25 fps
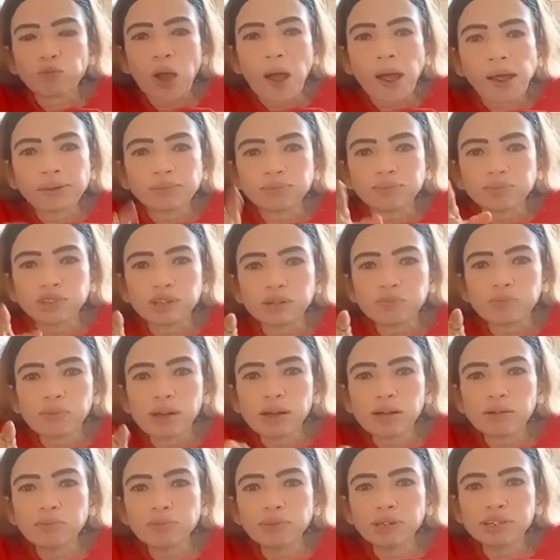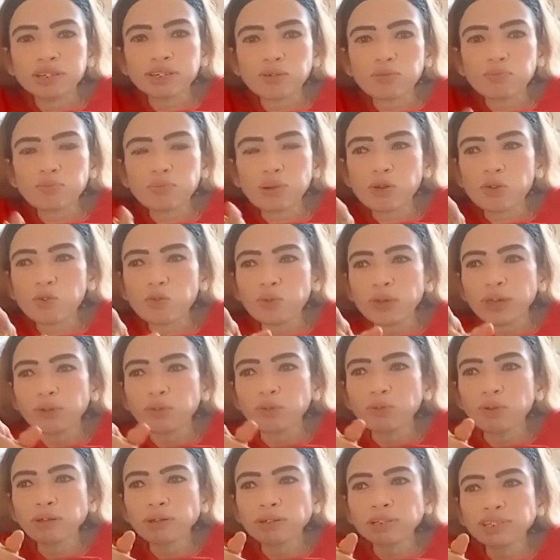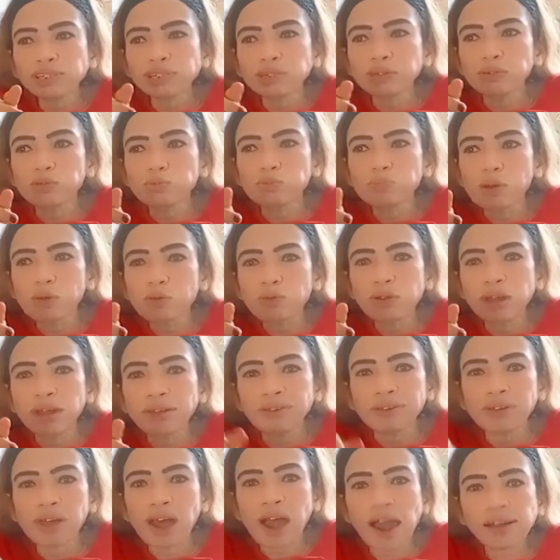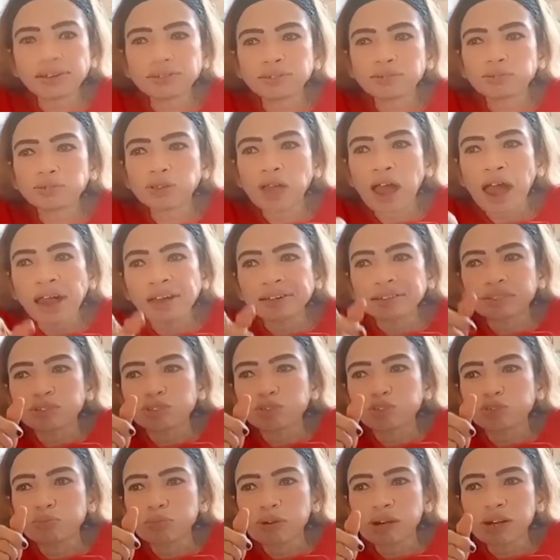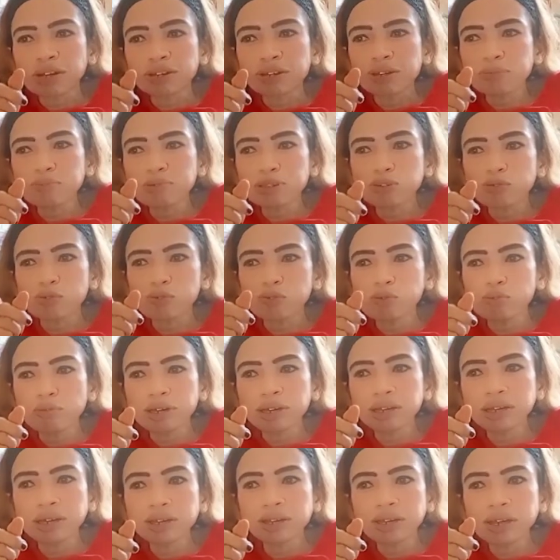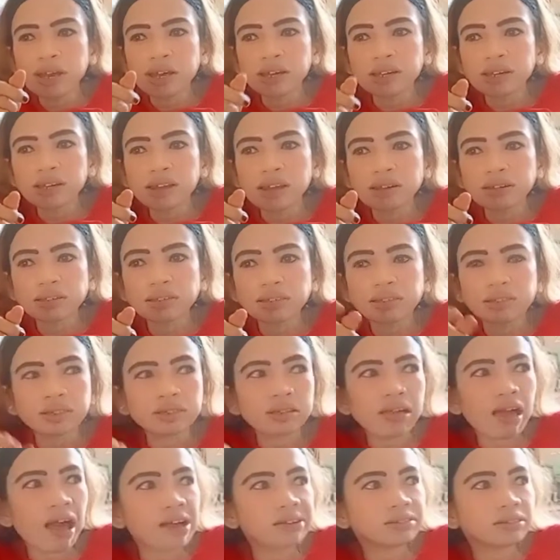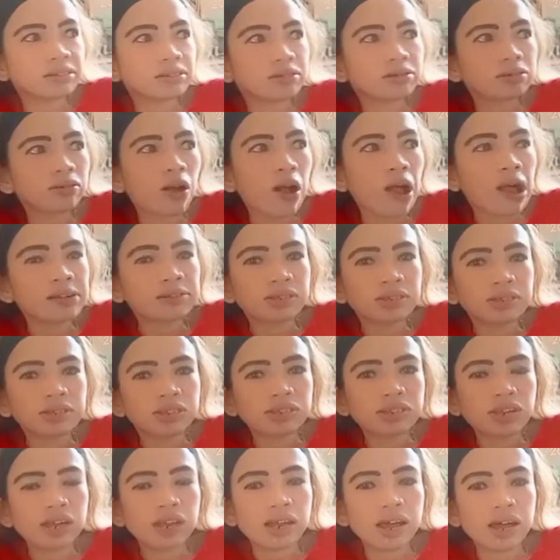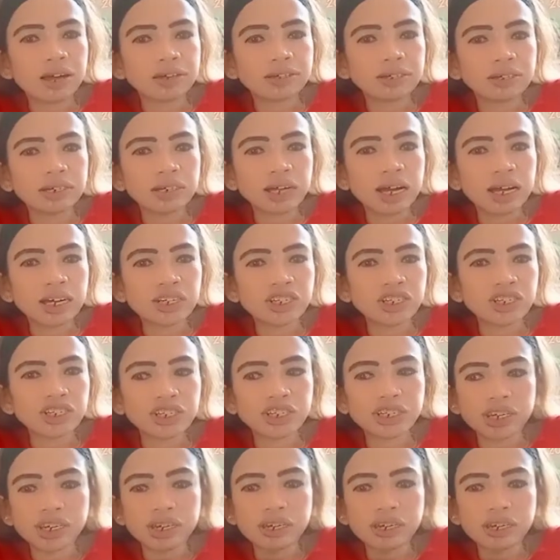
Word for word: Nagmamabilis akong pag-uwi ko ngayon kasi paulan na. Yung mga damit ko may ganalaglag. Nalaglag sa sahig.